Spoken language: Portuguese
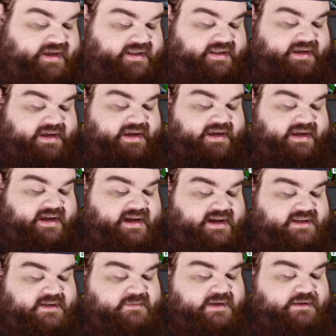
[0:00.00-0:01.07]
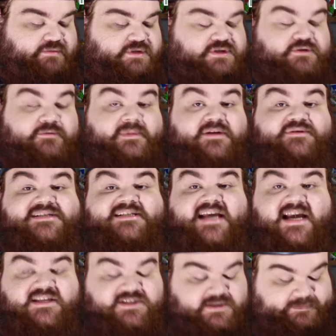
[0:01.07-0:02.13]
né, é a Anime Loot número
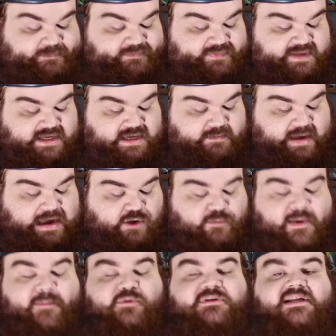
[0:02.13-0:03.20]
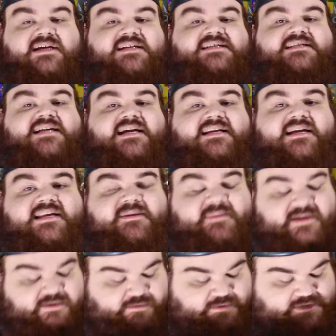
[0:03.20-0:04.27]
7 e marca uma mudança aí na
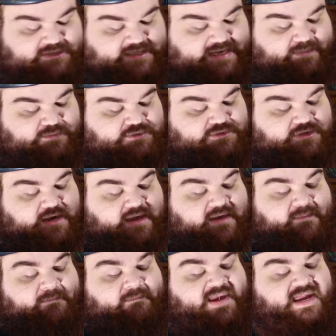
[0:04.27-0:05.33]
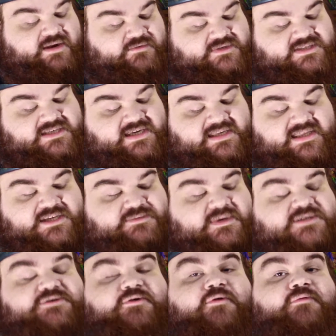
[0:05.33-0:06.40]
Anime Loot. Teremos menos itens,
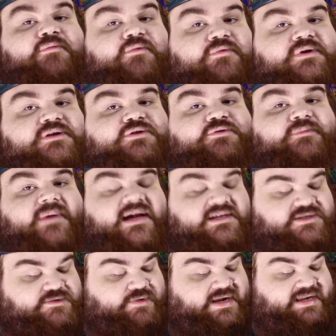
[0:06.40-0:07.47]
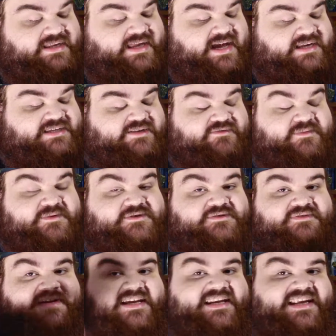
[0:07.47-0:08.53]
mas com muito mais qualidade. Então vamos
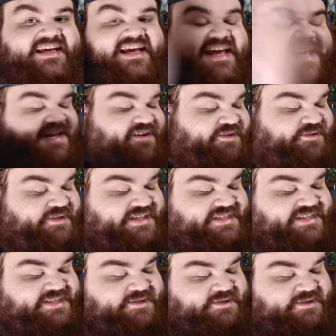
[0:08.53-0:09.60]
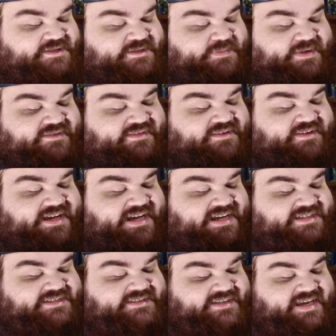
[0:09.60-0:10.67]
ver, né? Eu tô ansioso para ver o
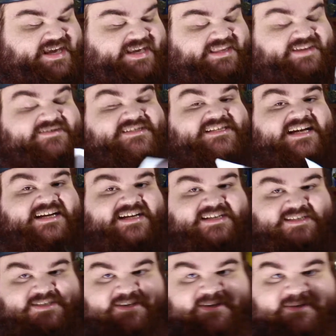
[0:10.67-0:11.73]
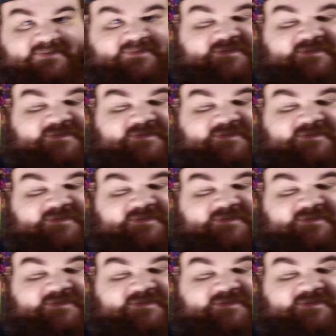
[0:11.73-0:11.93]
resto. Então saca só.